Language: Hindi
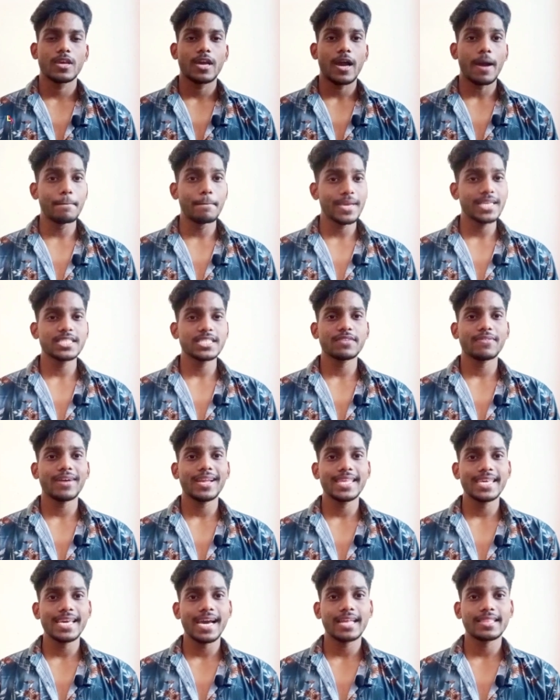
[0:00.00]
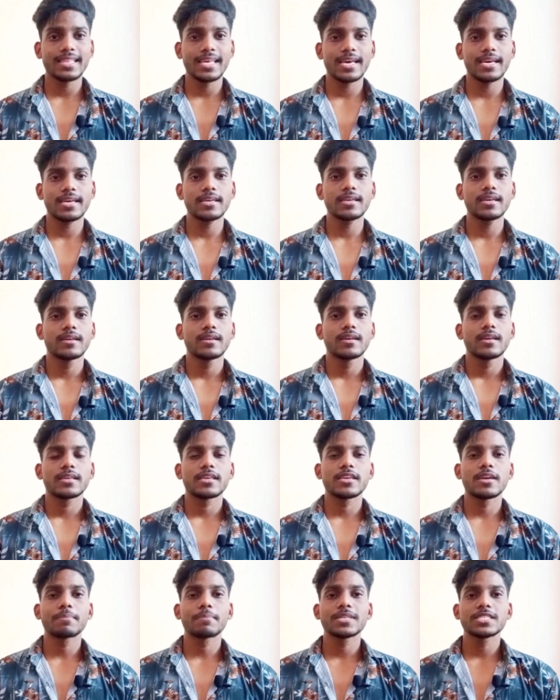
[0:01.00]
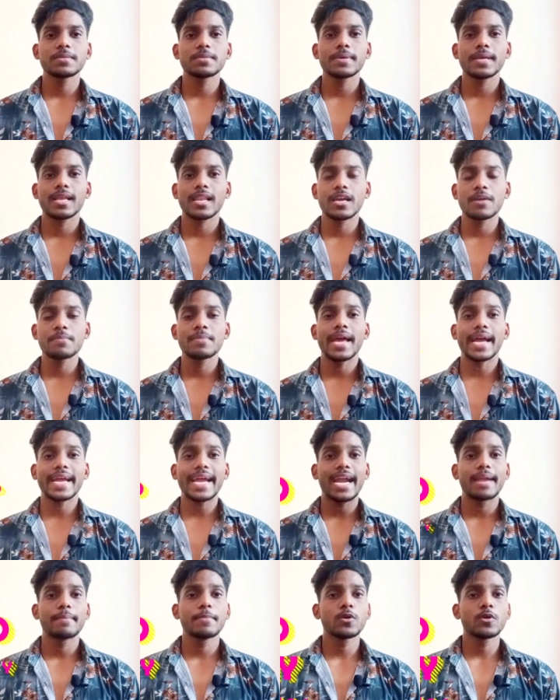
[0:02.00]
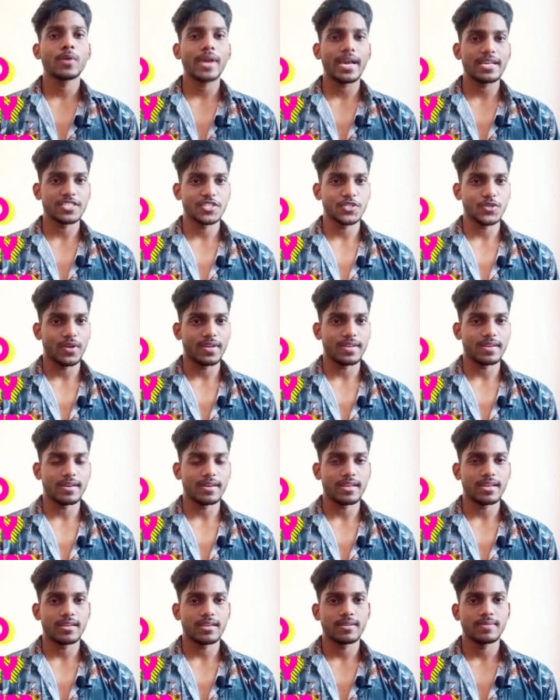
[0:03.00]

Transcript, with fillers: अब मेन सवाल ये आता है कि हम किसी भी क्लब या अकेडमी को कैसे ज्वाइन करें